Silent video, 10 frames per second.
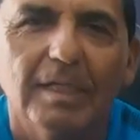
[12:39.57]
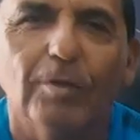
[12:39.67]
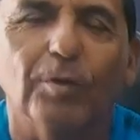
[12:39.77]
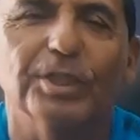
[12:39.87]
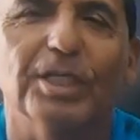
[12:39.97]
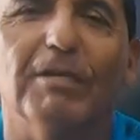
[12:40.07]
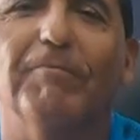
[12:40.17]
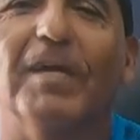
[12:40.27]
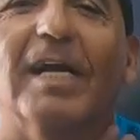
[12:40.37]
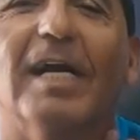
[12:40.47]
lo que
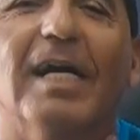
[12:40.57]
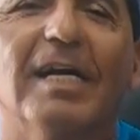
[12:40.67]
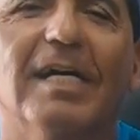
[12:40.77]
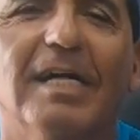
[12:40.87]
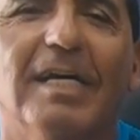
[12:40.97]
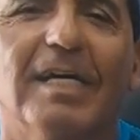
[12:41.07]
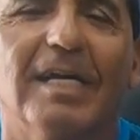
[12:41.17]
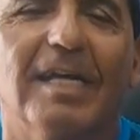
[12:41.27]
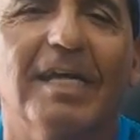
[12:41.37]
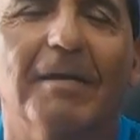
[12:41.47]
significa
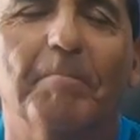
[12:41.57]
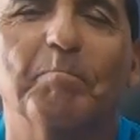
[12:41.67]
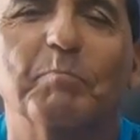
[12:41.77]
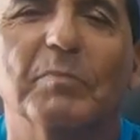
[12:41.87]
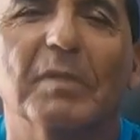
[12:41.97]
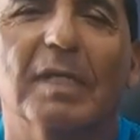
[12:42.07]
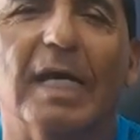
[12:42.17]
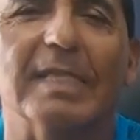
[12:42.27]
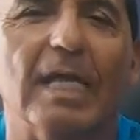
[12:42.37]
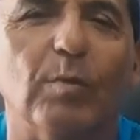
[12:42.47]
eh,
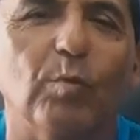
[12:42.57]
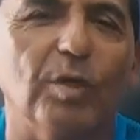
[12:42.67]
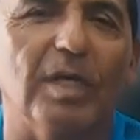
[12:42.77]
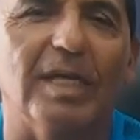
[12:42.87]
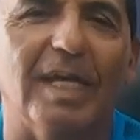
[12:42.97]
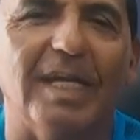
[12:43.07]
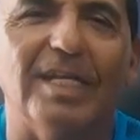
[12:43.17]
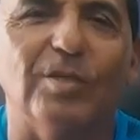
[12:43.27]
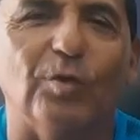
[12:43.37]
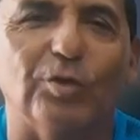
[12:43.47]
cantar el
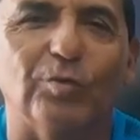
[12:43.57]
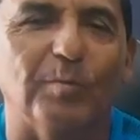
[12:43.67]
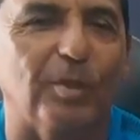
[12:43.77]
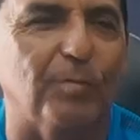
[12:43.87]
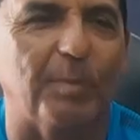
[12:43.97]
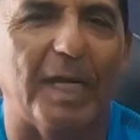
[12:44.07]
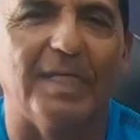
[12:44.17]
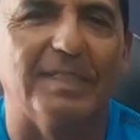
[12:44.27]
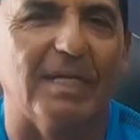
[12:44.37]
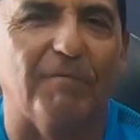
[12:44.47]
himno de tu,
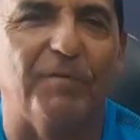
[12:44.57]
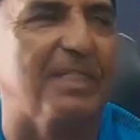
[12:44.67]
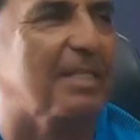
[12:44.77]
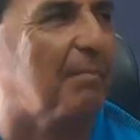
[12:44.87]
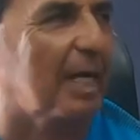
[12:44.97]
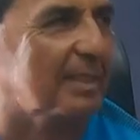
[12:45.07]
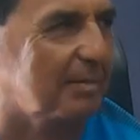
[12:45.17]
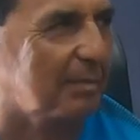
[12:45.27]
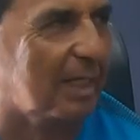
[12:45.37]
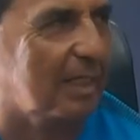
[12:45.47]
país en la fiesta
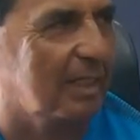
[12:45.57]
máxima.